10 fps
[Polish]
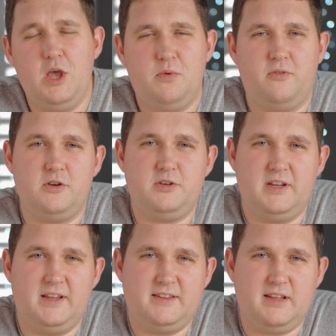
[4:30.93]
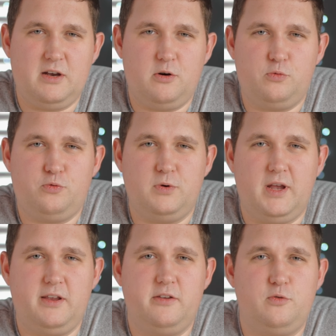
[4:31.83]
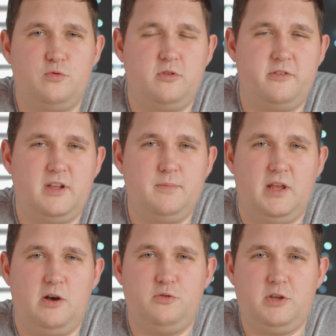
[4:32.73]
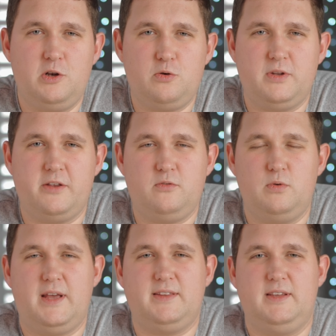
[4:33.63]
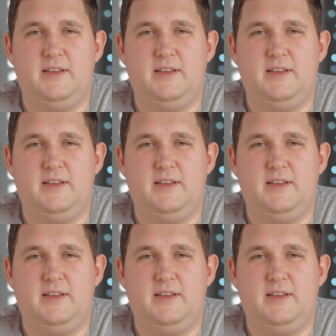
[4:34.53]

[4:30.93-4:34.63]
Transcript: bo właśnie ta usługa jest już dostępna od kilkunastu lat,